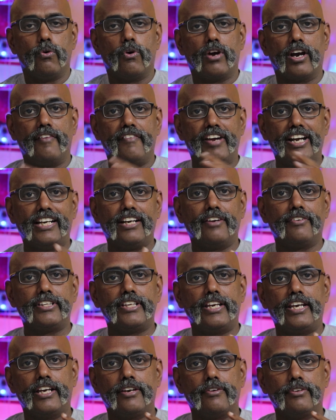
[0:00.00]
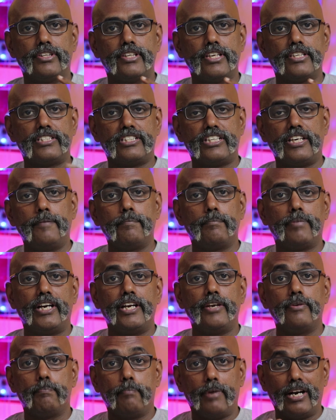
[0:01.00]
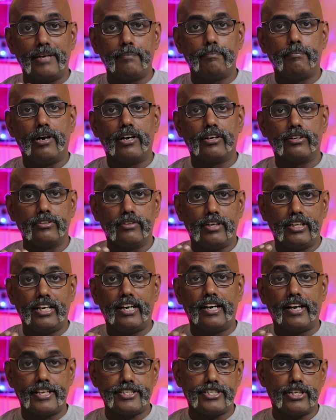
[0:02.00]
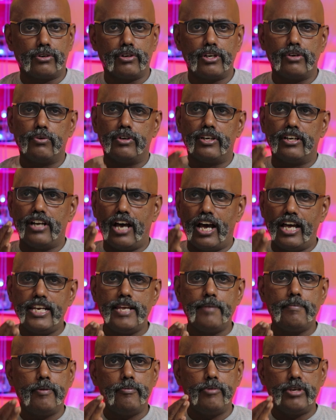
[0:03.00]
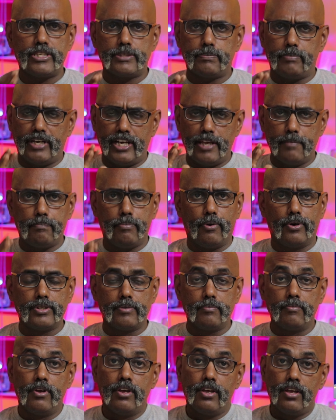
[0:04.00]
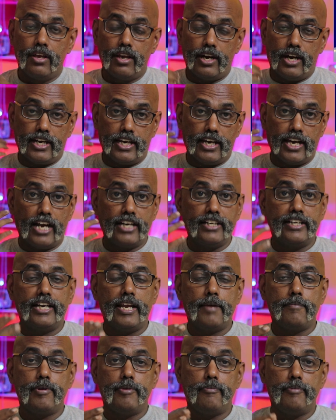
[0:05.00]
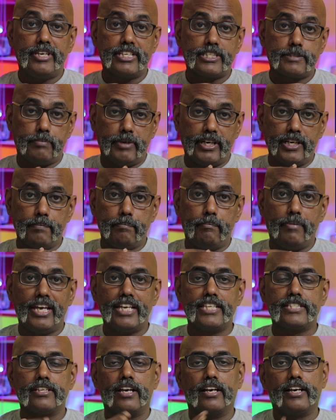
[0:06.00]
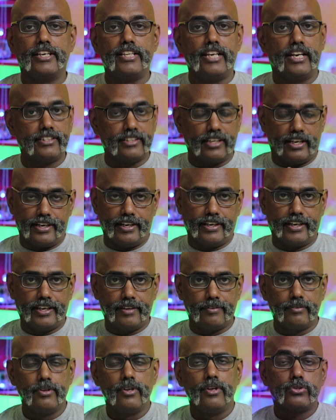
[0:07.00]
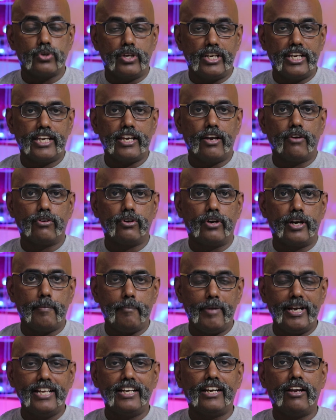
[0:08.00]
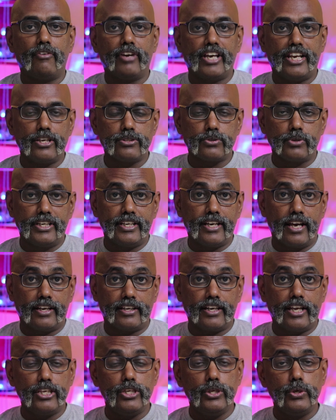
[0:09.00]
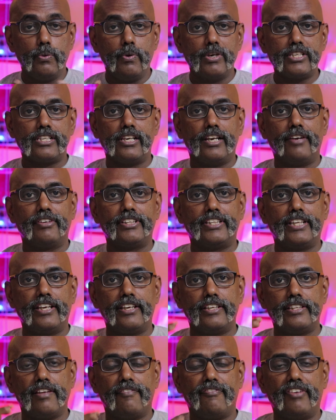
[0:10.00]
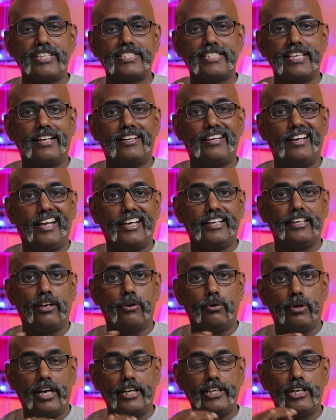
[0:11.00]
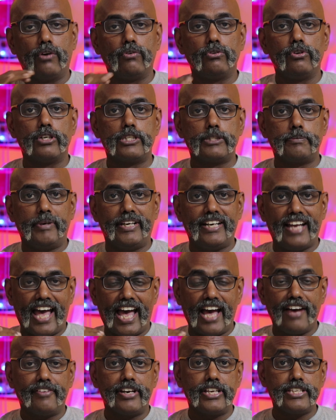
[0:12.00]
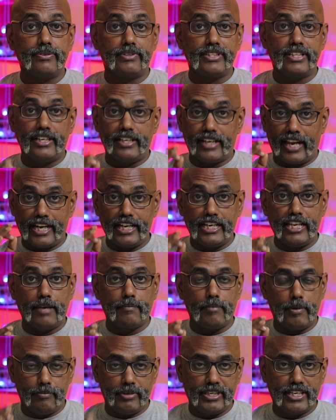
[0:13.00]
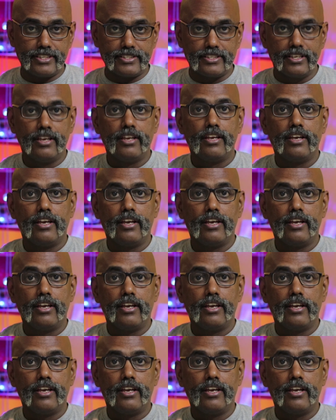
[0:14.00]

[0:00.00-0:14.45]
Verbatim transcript: உங்கள் வீட்டில் வந்து நீங்கள் வந்து ஸ்ட்ரீம் பண்ணி படம் பார்க்கணும் அதெல்லாம் நினச்சா கூட ஒரு நாலு எம்பிபிஎஸ் ஸ்பீடே போதும் ஆனால் ஹண்ட்ரட் எம்பிபிஎஸ் ஸ்பீட் பேஸாக இதில் தராங்க ஸோ இன்னைக்கு அவங்களோட மீட்டிங்கில் அவங்க என்ன சொல்லியிருக்காங்கன்னா யூஎஸில் வந்து இந்த ஃபிக்ஸட் லைனில் உள்ள டவுன்லோட் ஸ்பீட் ஆவரேஜ் வந்து நைன்டி எம்பிபிஎஸ்